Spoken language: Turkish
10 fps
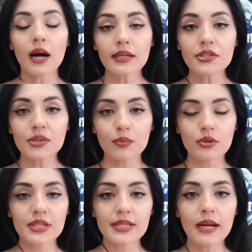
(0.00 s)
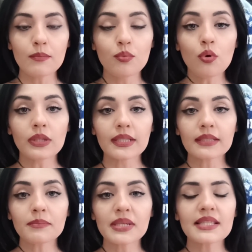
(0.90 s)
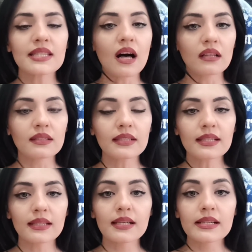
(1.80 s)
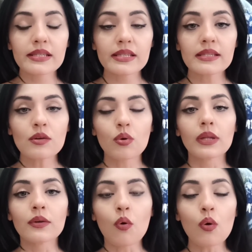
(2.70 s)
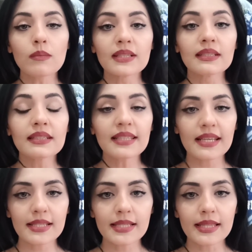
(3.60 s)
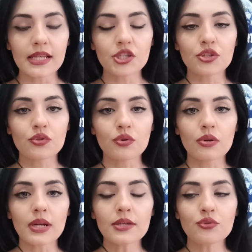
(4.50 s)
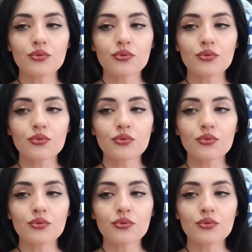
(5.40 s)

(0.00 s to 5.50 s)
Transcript: Ayrıca polisler bu olayın bir saldırı ya da hırsızlık olayı olmadığını kesinleştiriyorlar.